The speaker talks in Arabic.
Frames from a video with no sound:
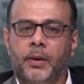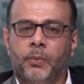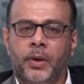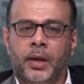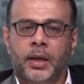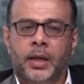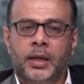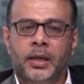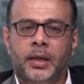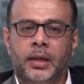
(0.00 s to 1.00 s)
وكان
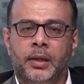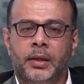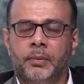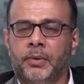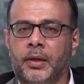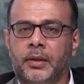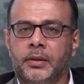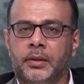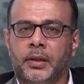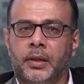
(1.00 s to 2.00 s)

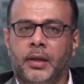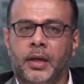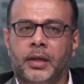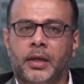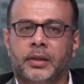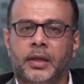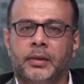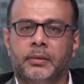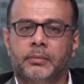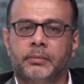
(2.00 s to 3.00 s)
المعرض آه، حقيقة